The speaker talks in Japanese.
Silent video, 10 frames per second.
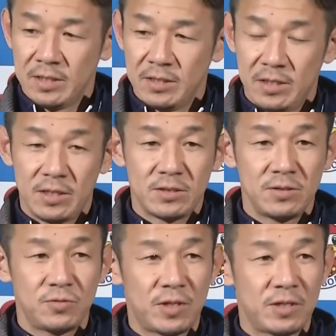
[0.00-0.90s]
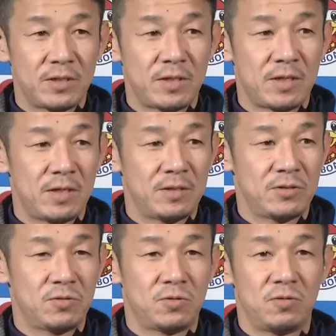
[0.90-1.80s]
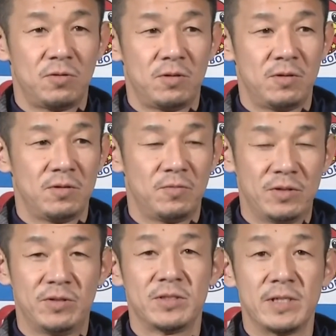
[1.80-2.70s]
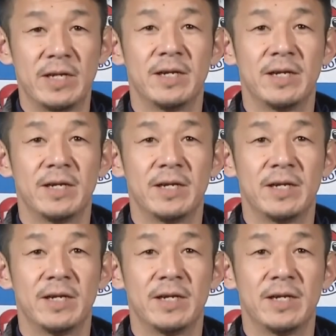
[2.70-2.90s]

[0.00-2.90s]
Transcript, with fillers: 2月にフライン切ってからちょっと悪いですね。